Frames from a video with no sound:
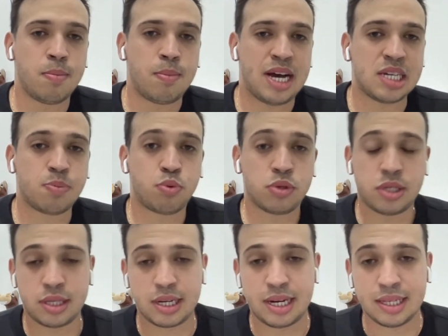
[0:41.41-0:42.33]
mas por
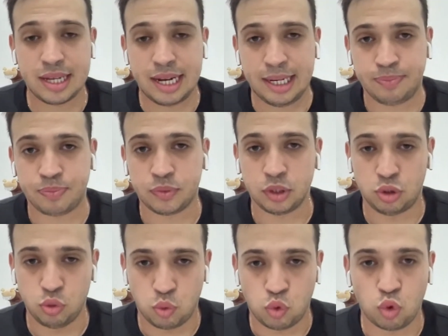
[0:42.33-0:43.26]
se tratar
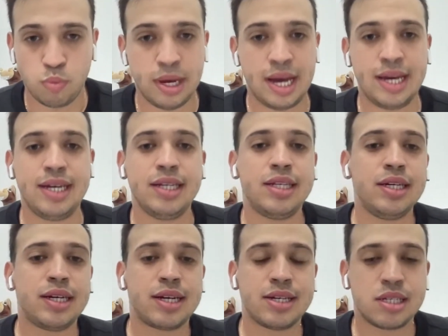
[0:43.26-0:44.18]
de um clube
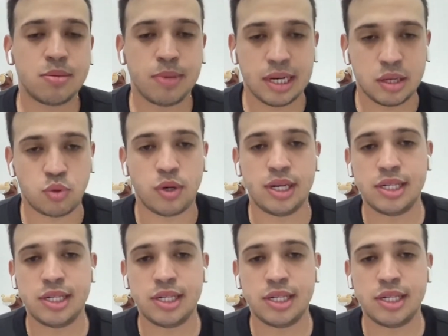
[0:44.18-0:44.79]
ainda em crescimento,